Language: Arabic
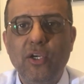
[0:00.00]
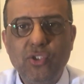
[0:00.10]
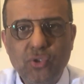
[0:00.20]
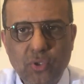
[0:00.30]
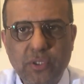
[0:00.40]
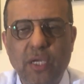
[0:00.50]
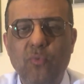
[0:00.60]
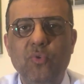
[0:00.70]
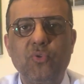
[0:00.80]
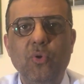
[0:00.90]
الشرطة
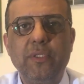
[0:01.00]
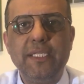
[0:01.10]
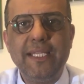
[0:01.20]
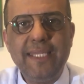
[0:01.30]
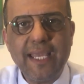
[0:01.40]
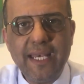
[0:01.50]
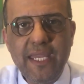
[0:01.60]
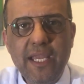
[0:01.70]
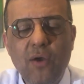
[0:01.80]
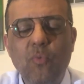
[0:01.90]
وسلطة
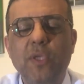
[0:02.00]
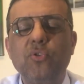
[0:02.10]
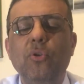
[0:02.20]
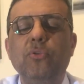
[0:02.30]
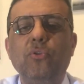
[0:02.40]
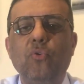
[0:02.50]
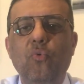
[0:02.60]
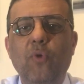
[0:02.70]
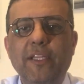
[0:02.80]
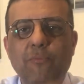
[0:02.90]
الداخلية وسلطة
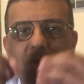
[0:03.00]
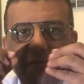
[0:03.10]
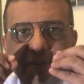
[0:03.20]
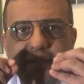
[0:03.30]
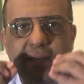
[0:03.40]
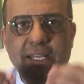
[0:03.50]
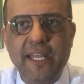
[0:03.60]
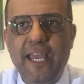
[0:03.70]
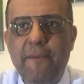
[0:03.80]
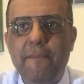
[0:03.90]
قوات مكافحة
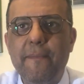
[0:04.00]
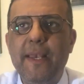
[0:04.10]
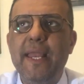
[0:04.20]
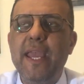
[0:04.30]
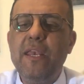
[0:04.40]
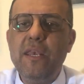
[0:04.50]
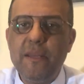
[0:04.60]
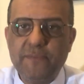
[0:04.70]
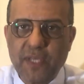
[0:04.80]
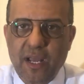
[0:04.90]
الإرهاب لأن
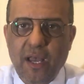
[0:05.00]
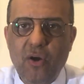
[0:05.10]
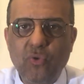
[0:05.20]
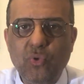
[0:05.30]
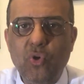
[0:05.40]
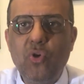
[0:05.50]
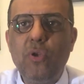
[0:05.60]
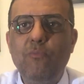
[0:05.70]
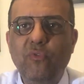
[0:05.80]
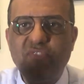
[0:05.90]
بصراحة
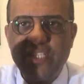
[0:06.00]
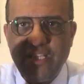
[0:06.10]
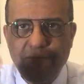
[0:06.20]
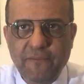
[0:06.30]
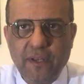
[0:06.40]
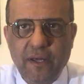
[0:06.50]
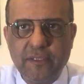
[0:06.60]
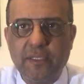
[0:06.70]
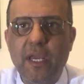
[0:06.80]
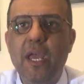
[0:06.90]
دول مفسدين في
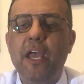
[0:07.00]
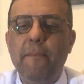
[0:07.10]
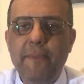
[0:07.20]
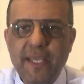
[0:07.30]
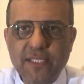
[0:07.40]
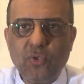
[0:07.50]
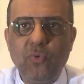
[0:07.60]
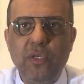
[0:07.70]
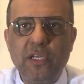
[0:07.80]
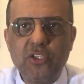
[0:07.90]
الأرض
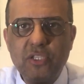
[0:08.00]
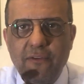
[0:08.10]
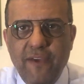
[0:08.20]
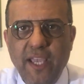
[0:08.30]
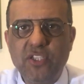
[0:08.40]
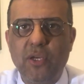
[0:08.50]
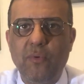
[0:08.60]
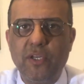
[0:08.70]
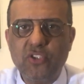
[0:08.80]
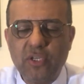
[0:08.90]
بيسعوا لنشر
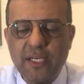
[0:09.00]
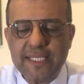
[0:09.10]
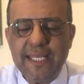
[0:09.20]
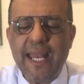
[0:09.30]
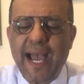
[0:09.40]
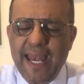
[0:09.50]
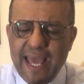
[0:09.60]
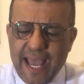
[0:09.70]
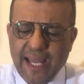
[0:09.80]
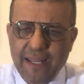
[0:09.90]
الفاحشة ونشر الرذيلة
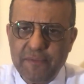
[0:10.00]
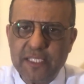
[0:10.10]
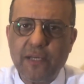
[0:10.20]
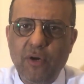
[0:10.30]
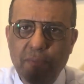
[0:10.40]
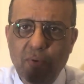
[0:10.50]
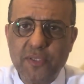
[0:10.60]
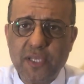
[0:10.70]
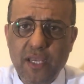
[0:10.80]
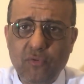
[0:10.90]
على أعلى مستوى
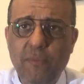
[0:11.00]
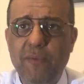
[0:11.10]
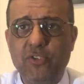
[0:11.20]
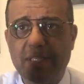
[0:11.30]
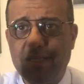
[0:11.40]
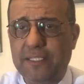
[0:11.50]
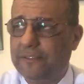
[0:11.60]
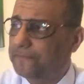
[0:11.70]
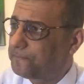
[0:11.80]
بالوثائق وبالمستندات